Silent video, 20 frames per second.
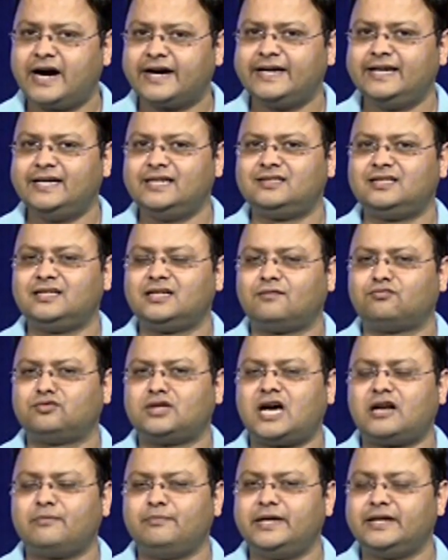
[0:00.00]
आगे इसी
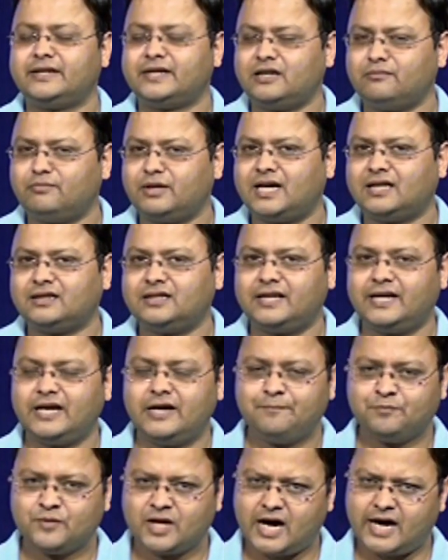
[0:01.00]
रफ्तार में रन बनाते
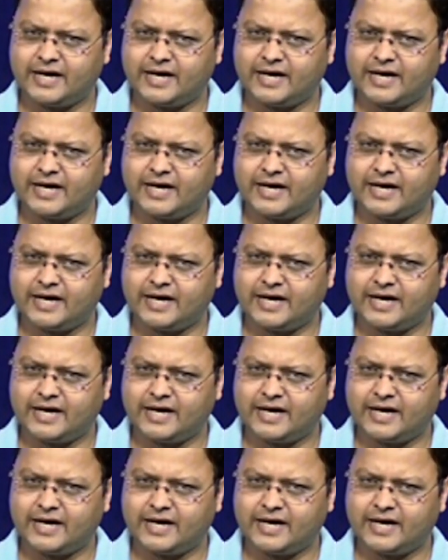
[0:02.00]
रहे